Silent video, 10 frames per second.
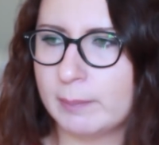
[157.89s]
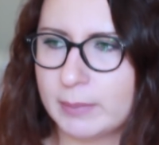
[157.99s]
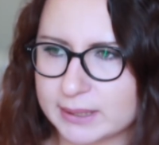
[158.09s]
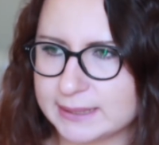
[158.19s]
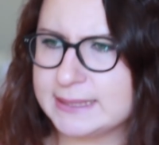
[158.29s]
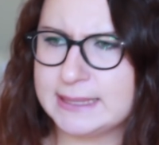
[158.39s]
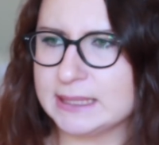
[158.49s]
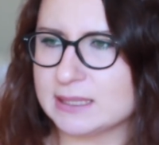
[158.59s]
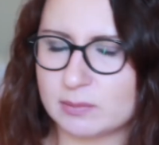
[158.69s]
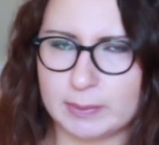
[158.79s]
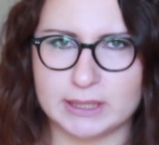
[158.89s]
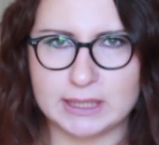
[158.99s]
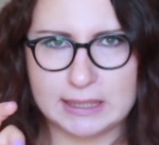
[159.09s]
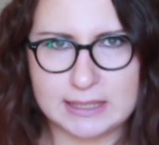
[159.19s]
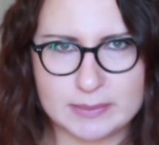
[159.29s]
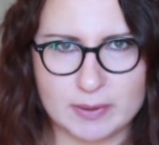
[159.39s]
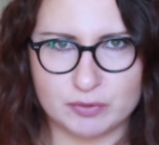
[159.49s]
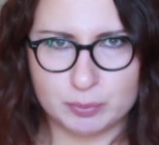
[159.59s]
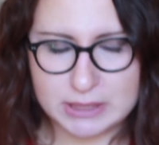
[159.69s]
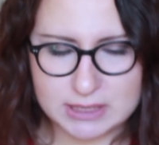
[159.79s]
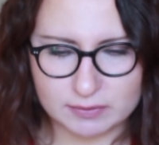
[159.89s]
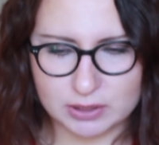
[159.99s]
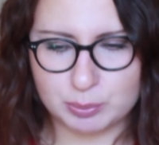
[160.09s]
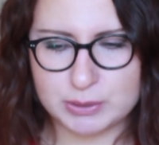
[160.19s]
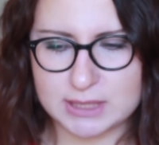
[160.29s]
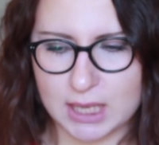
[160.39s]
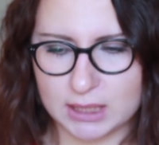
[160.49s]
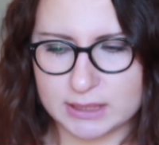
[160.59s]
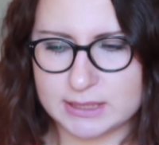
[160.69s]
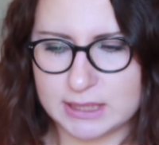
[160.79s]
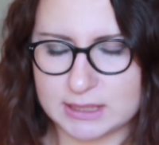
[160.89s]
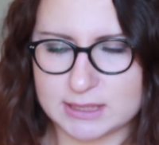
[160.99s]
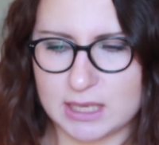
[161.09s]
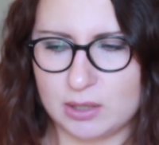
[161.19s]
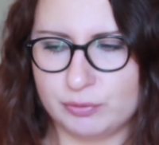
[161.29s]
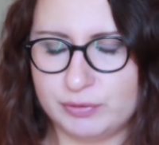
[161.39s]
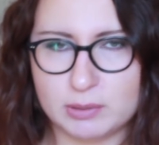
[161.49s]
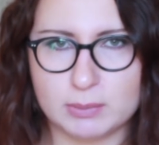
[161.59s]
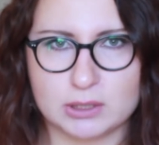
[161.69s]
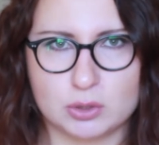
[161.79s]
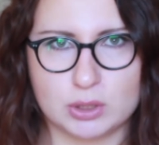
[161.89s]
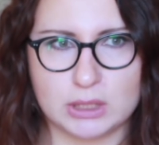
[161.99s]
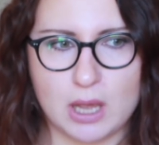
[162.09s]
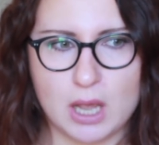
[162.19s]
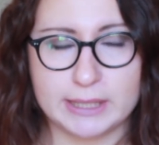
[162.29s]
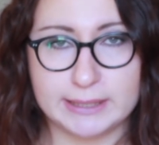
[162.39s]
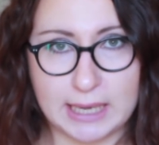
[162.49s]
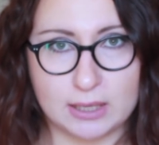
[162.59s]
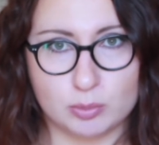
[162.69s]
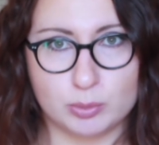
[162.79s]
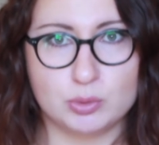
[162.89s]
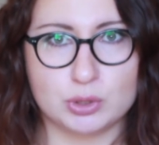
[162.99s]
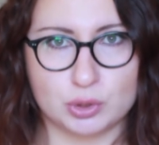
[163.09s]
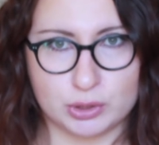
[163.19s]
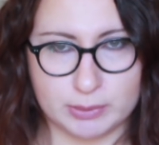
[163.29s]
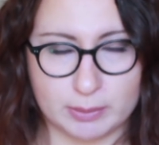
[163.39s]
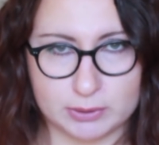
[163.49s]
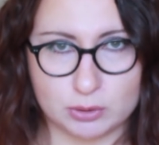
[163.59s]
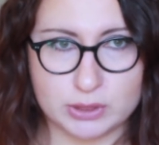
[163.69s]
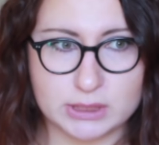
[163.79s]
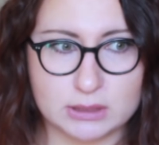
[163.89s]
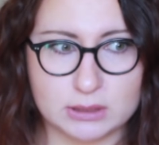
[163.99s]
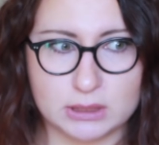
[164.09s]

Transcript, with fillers: Макасины, сапоги я для себя выписывала и писала те, не знаю, фирмы, которые я люблю, которые мне подходят,